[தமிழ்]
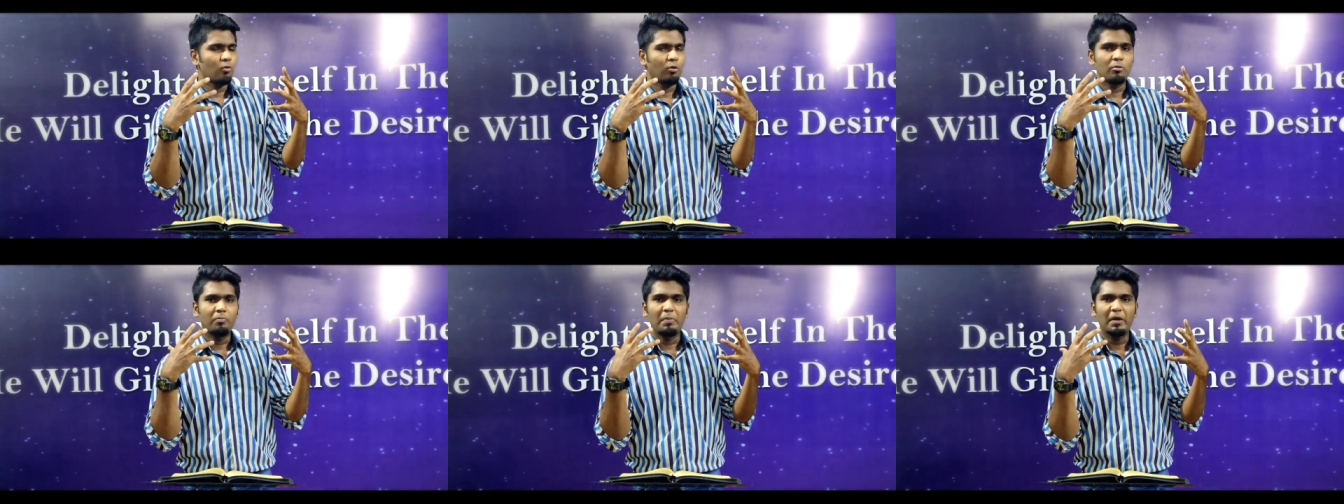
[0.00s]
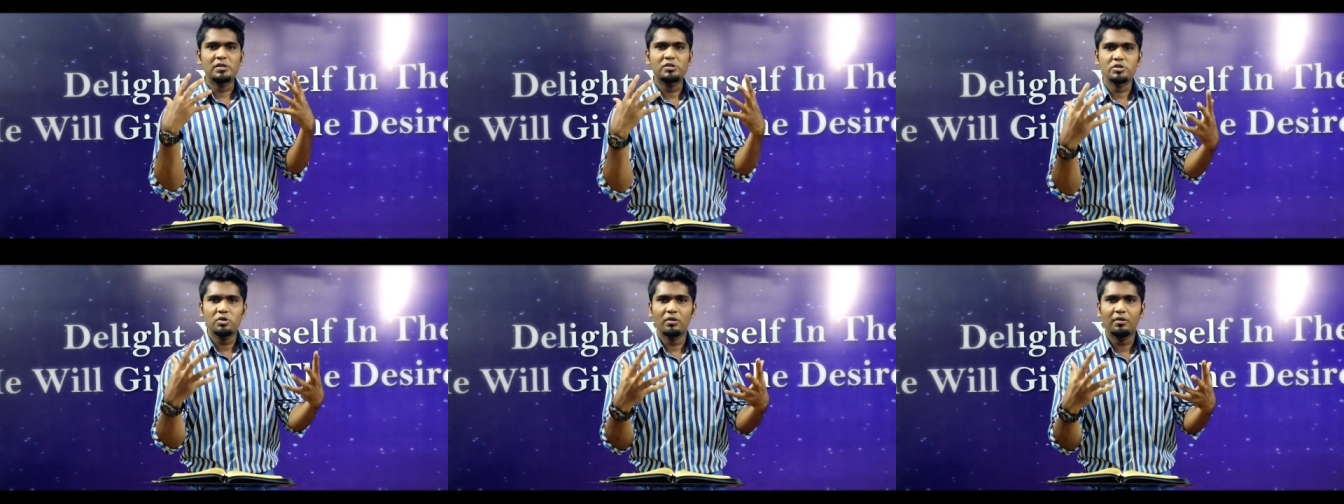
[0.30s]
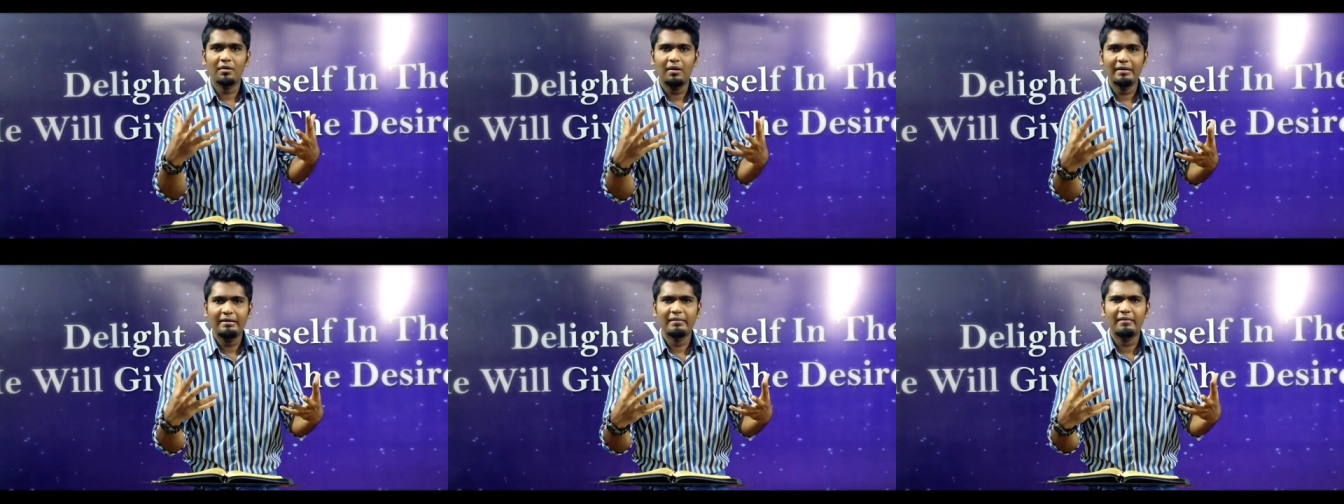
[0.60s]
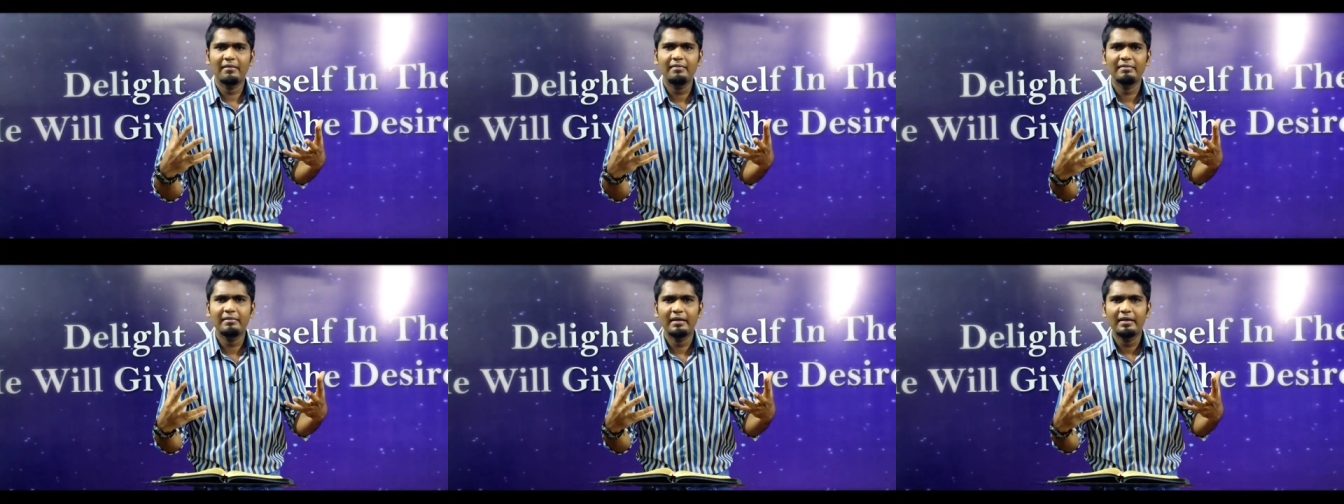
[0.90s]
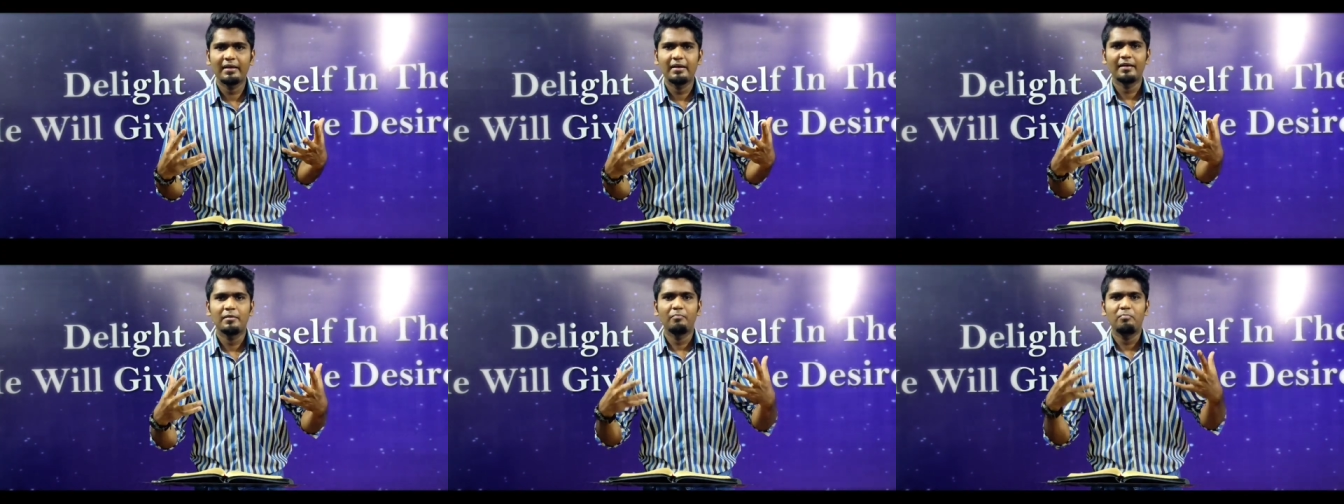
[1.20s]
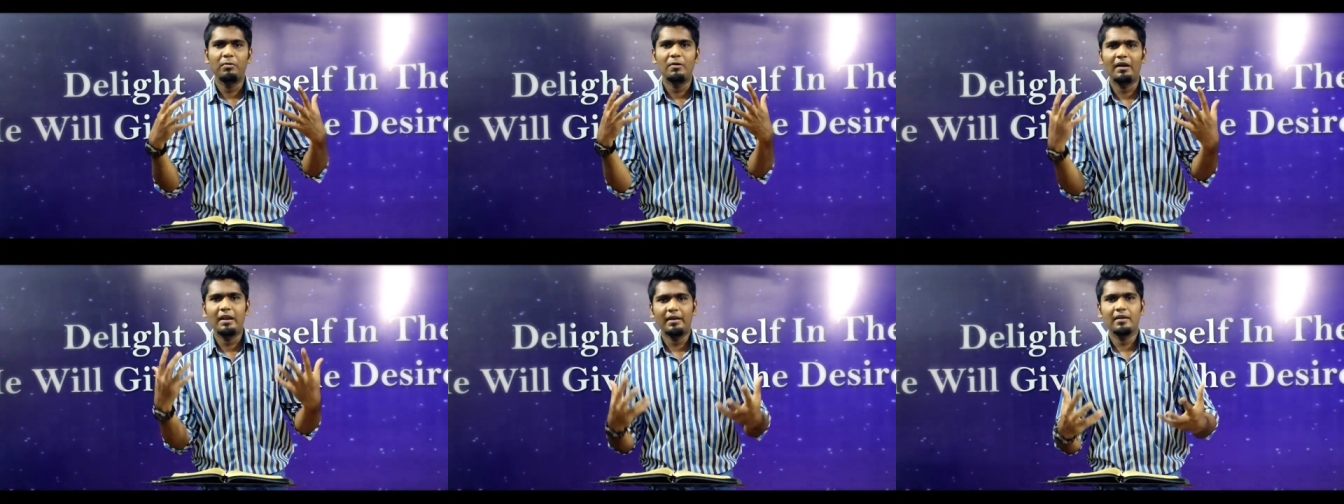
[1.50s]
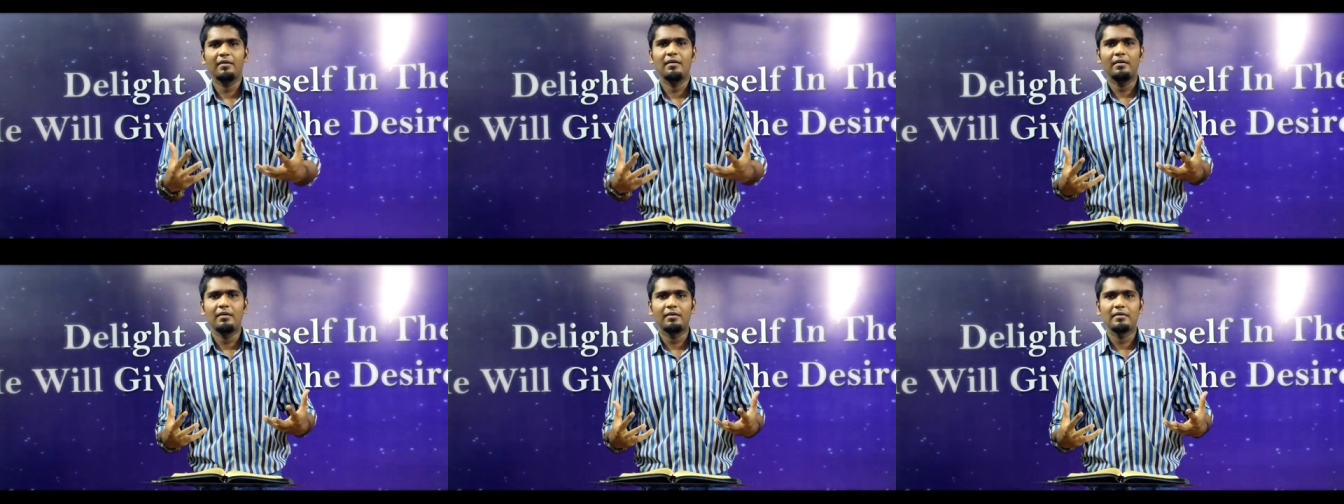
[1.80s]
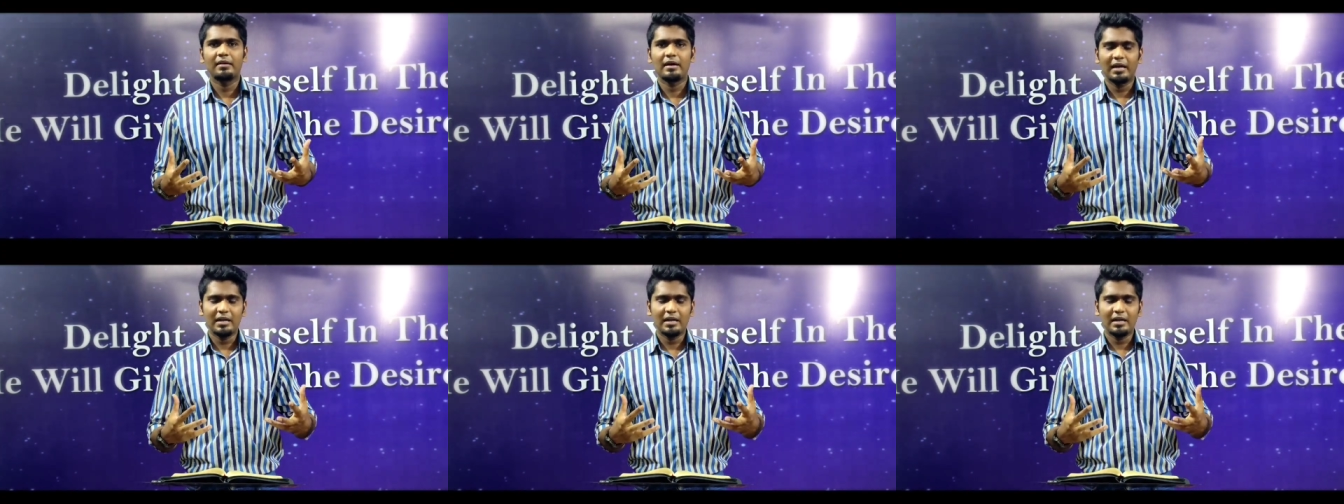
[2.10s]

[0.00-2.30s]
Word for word: ஒரு பெற்றோர்களை இழந்த பிள்ளைகள்